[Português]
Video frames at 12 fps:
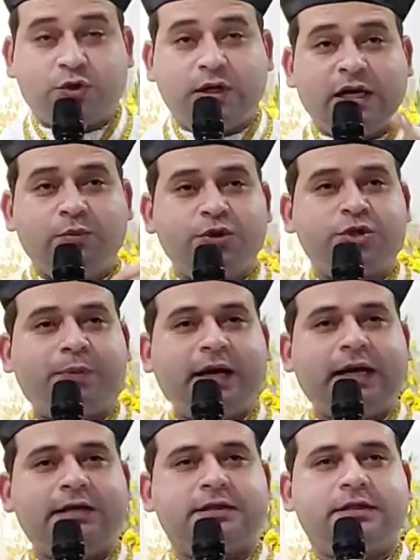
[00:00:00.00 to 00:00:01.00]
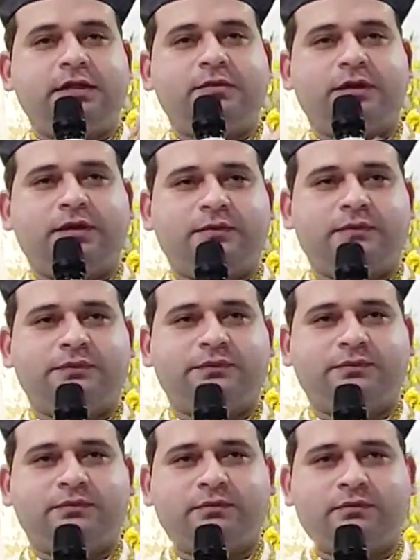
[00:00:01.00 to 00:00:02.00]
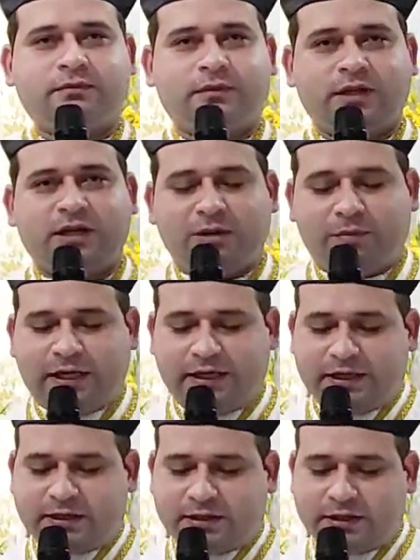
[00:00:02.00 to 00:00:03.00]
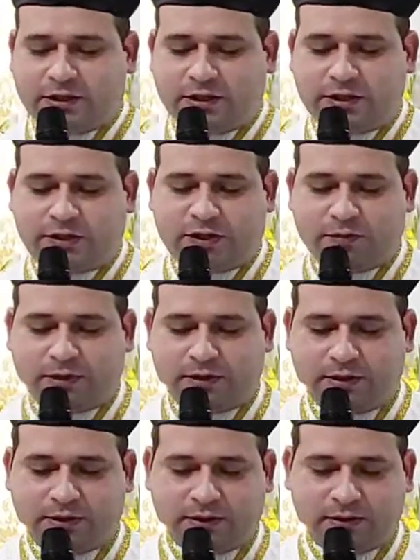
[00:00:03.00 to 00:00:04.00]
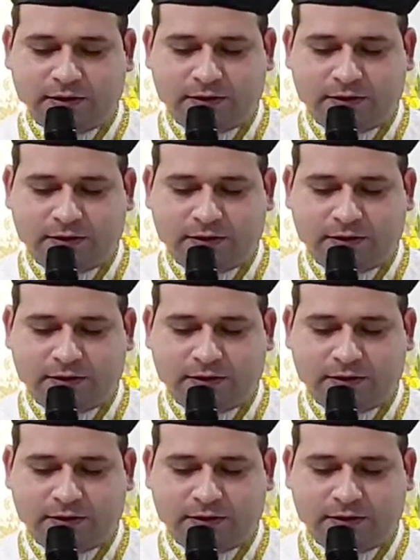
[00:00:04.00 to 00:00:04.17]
nós olhamos para cima. Maria Santíssima